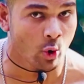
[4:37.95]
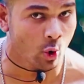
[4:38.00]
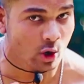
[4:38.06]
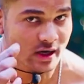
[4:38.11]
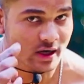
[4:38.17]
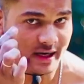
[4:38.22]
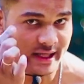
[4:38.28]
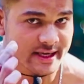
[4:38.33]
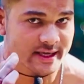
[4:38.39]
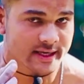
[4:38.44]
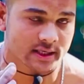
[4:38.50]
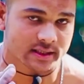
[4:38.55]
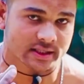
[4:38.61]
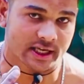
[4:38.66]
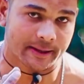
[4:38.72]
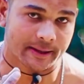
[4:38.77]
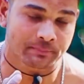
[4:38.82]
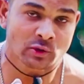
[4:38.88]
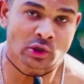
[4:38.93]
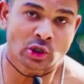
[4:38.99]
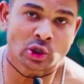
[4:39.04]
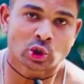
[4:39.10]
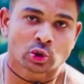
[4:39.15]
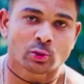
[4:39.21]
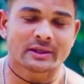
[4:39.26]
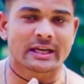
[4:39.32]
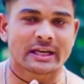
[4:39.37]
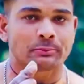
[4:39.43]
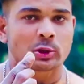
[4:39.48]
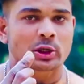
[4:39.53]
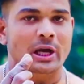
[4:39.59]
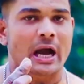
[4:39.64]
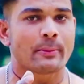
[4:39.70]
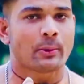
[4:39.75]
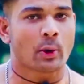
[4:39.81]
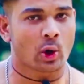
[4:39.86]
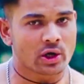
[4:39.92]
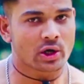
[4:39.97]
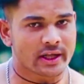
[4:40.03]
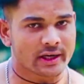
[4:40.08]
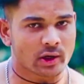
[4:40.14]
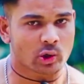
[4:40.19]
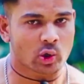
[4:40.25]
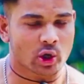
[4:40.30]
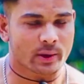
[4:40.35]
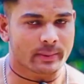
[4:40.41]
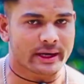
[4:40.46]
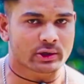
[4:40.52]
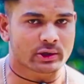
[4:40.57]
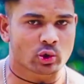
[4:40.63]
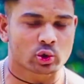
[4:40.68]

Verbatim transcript: होल्ड नहीं करते हैं तो भाई जब तक आप होल्ड नहीं करोगे वेट